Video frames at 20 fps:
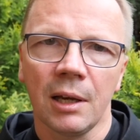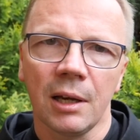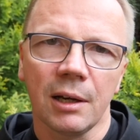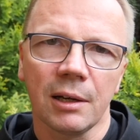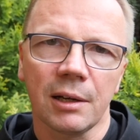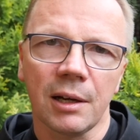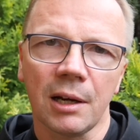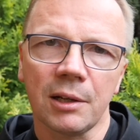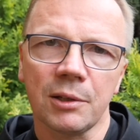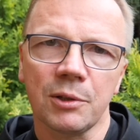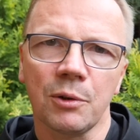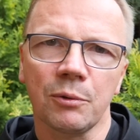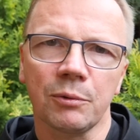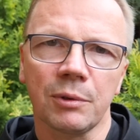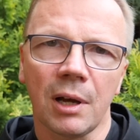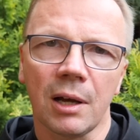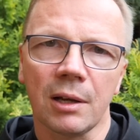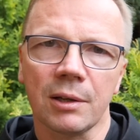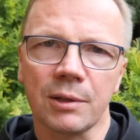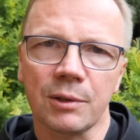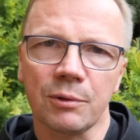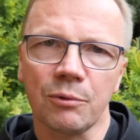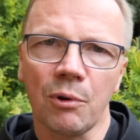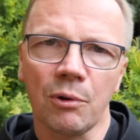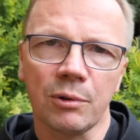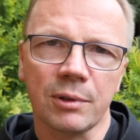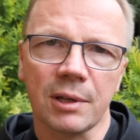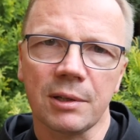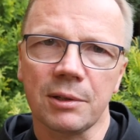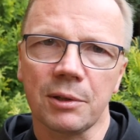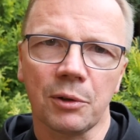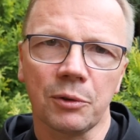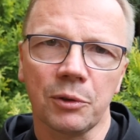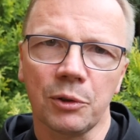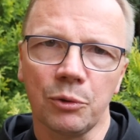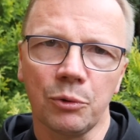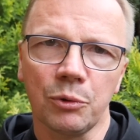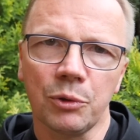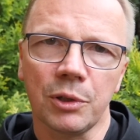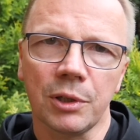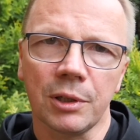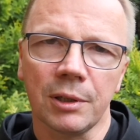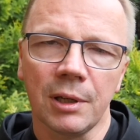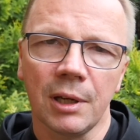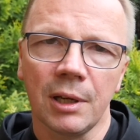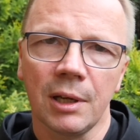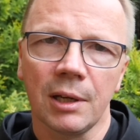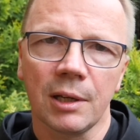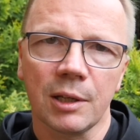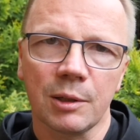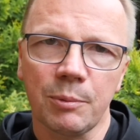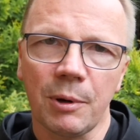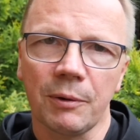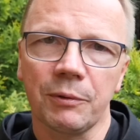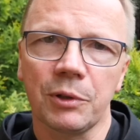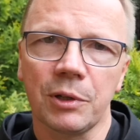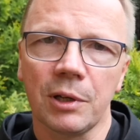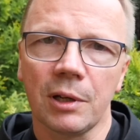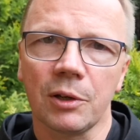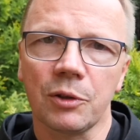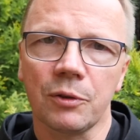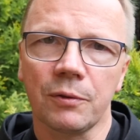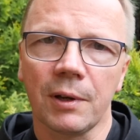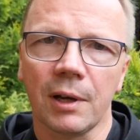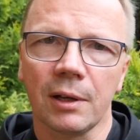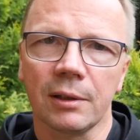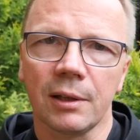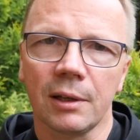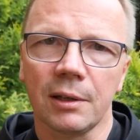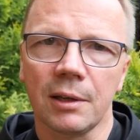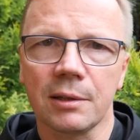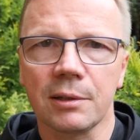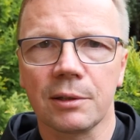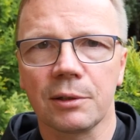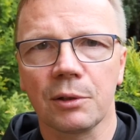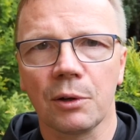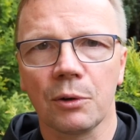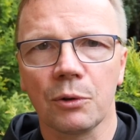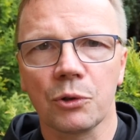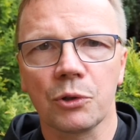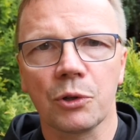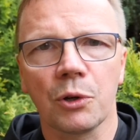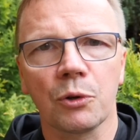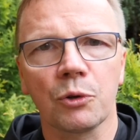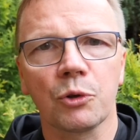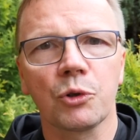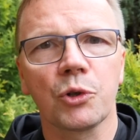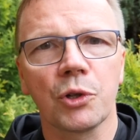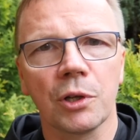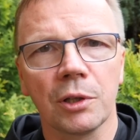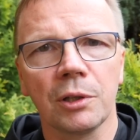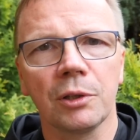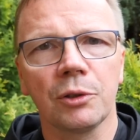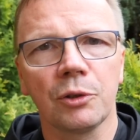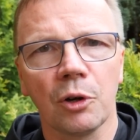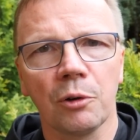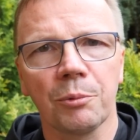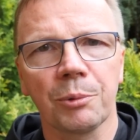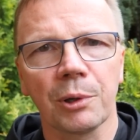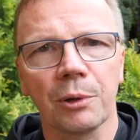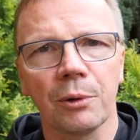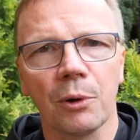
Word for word: Reakcją na zło ze strony ludzi Zbawiciela świata jest to, że on czyni dobro,